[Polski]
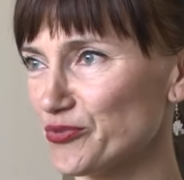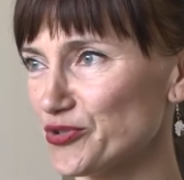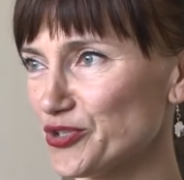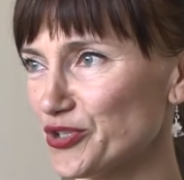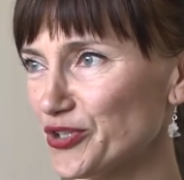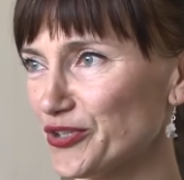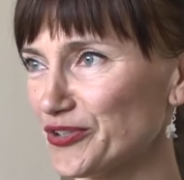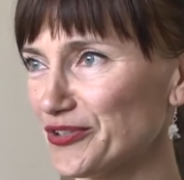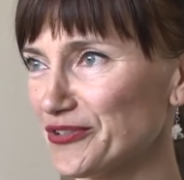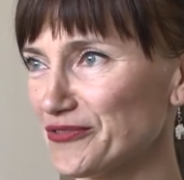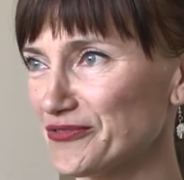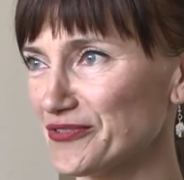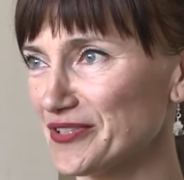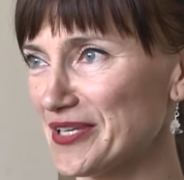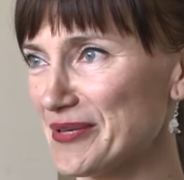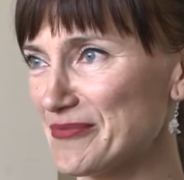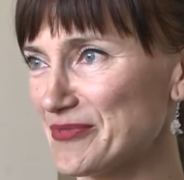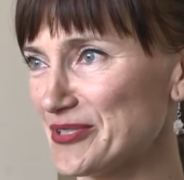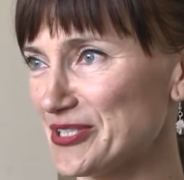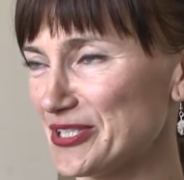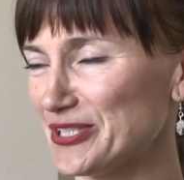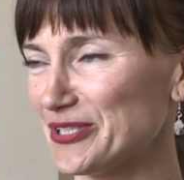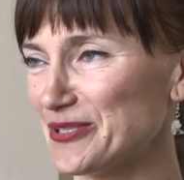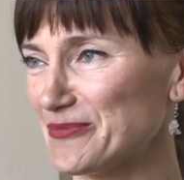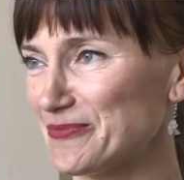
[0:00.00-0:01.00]

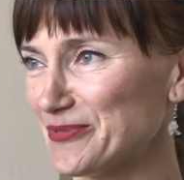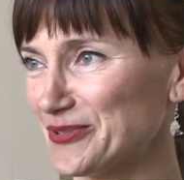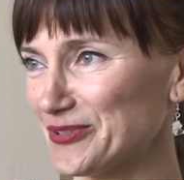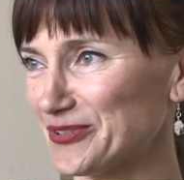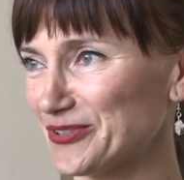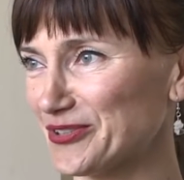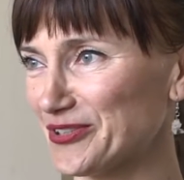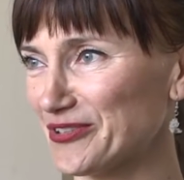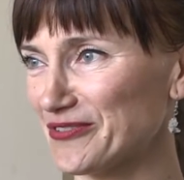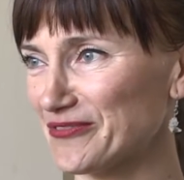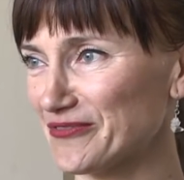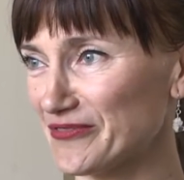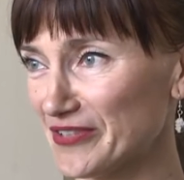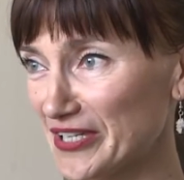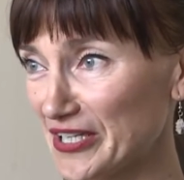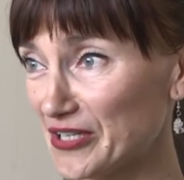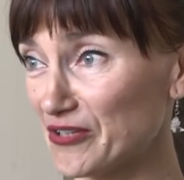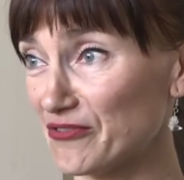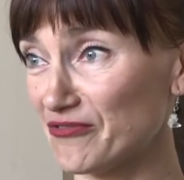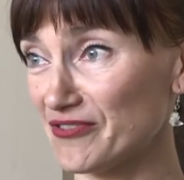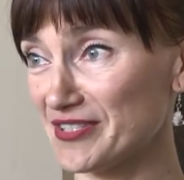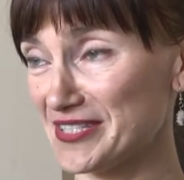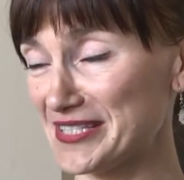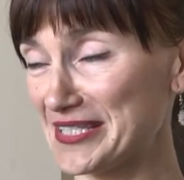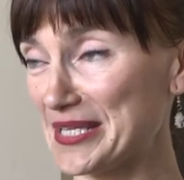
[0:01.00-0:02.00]
Przygotowujemy się do
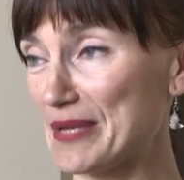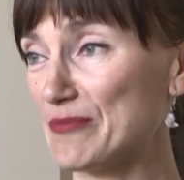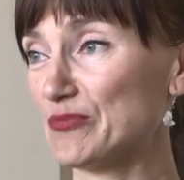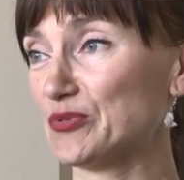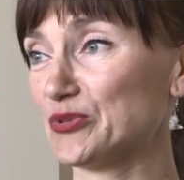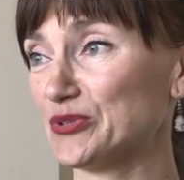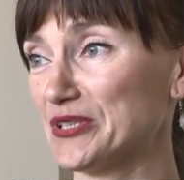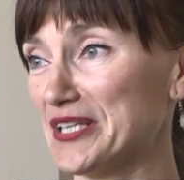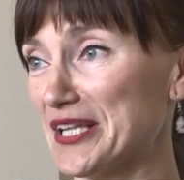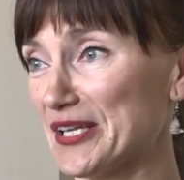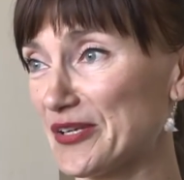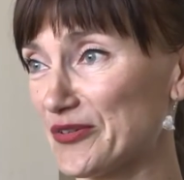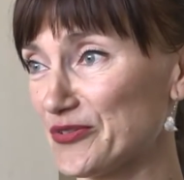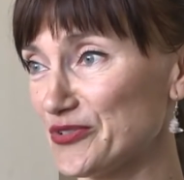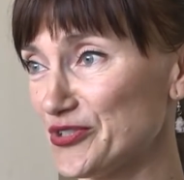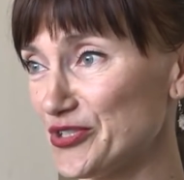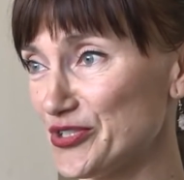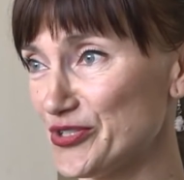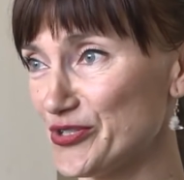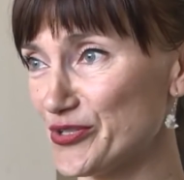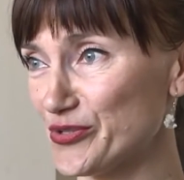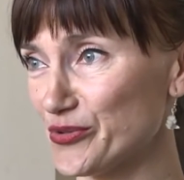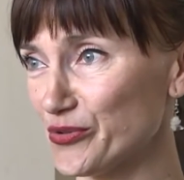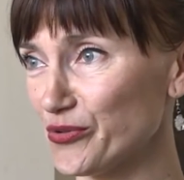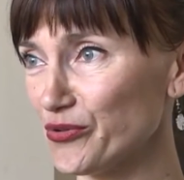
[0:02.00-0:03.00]
piątkowego występu dla
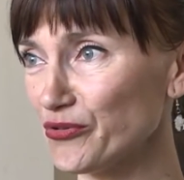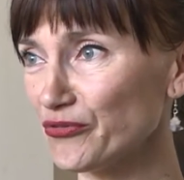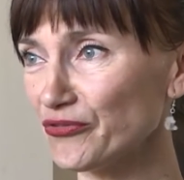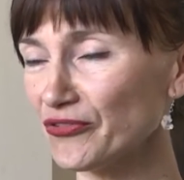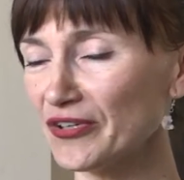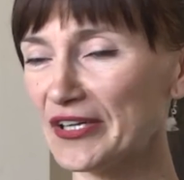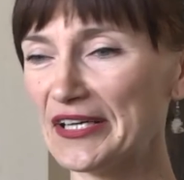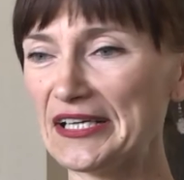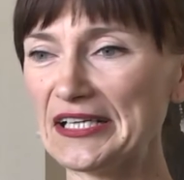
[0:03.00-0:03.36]
rodziców.